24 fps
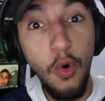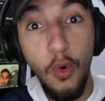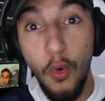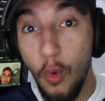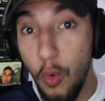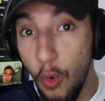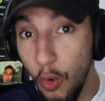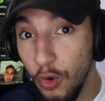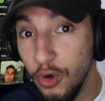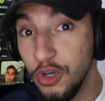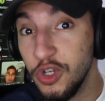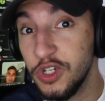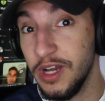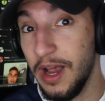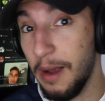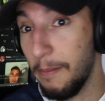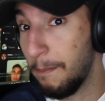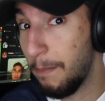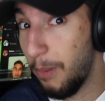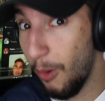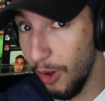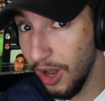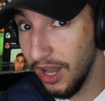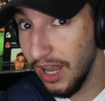cuja
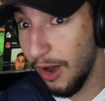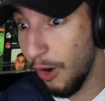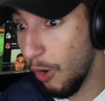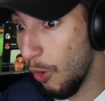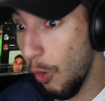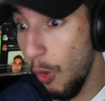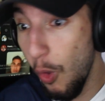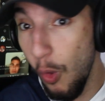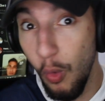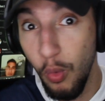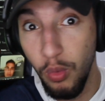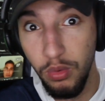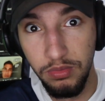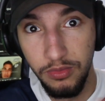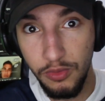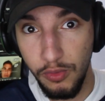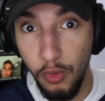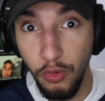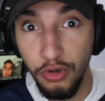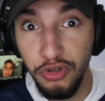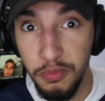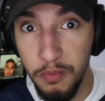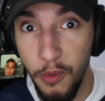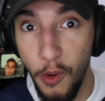bola, o,
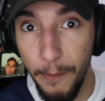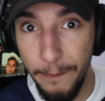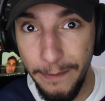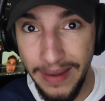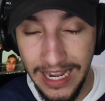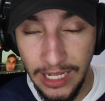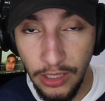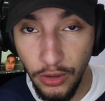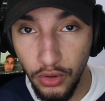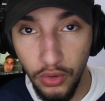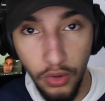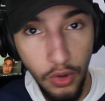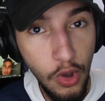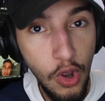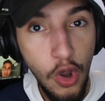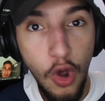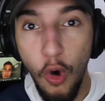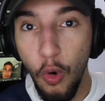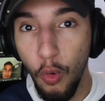cujo momento,